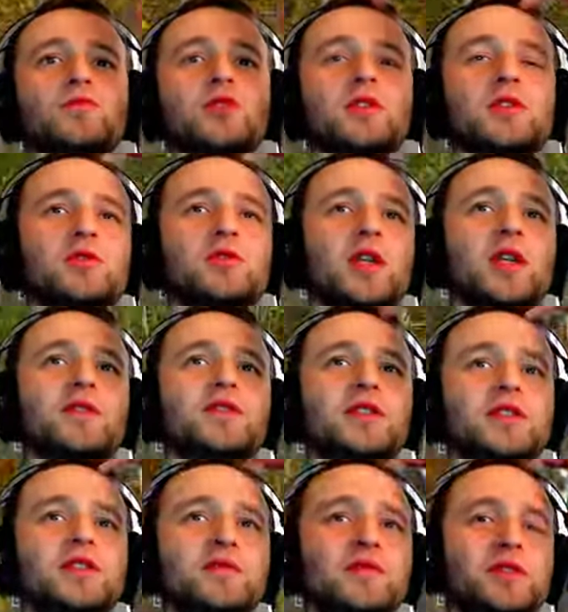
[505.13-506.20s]
To, to tak
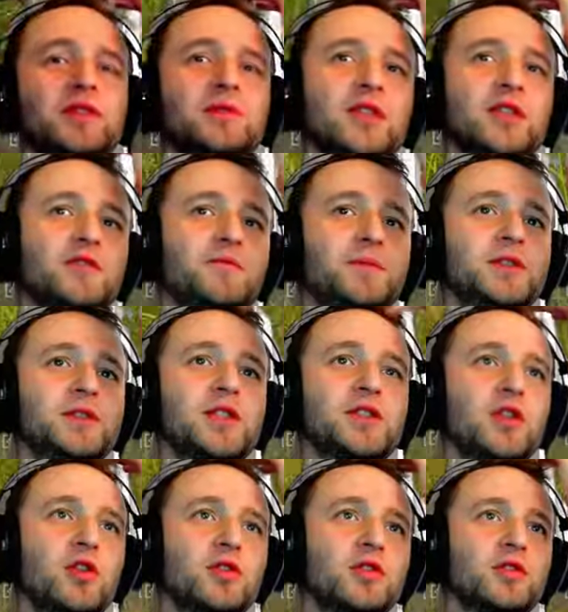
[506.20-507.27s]
jak w Simsach
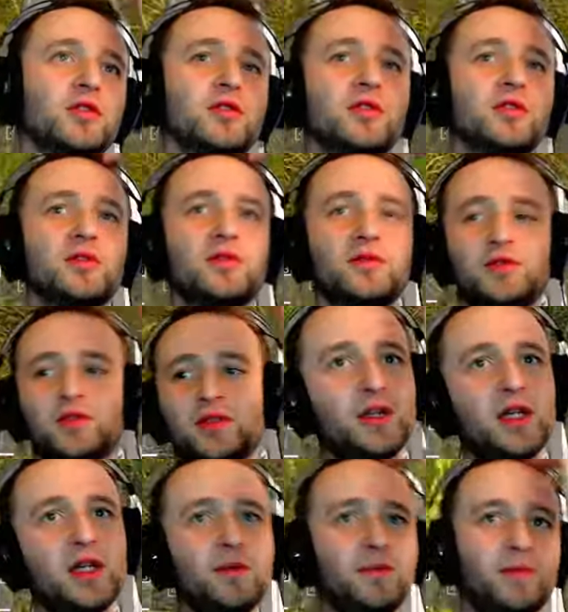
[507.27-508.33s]
wpisać kody, no to już...
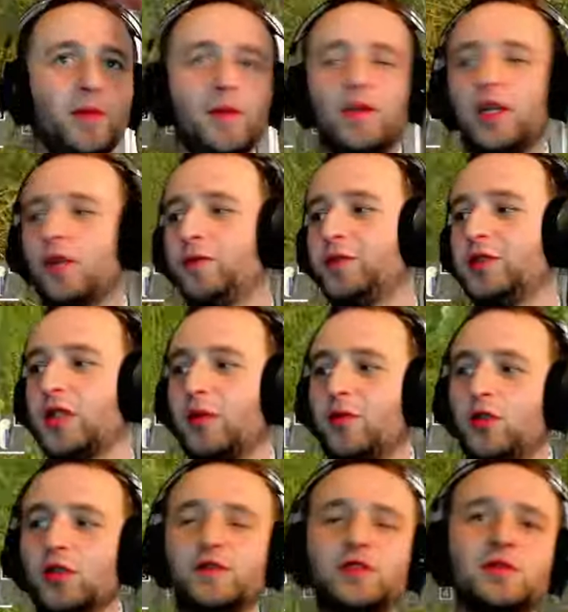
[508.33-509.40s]
Ja pamiętam, pisałem
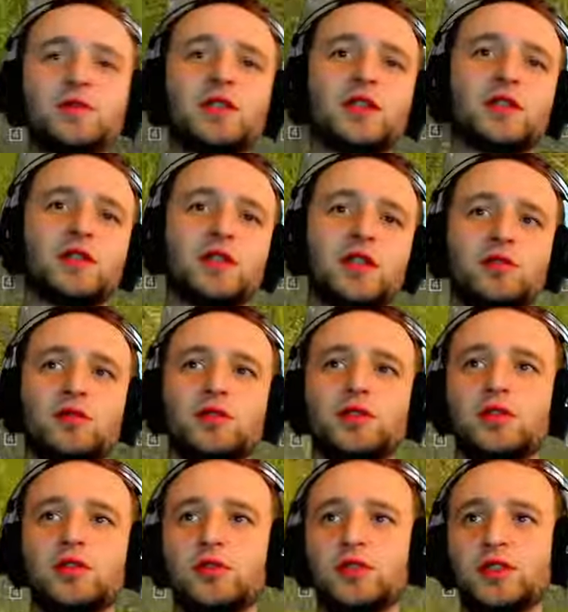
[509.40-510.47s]
kody w Simsach i na drugi
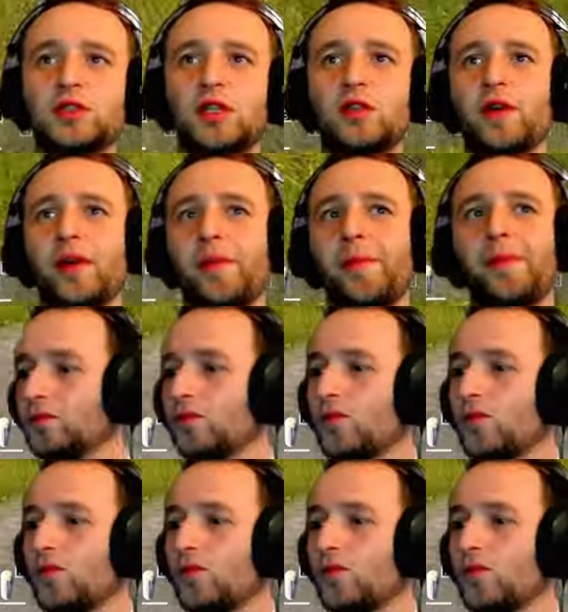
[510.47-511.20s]
dzień odinstalowałem.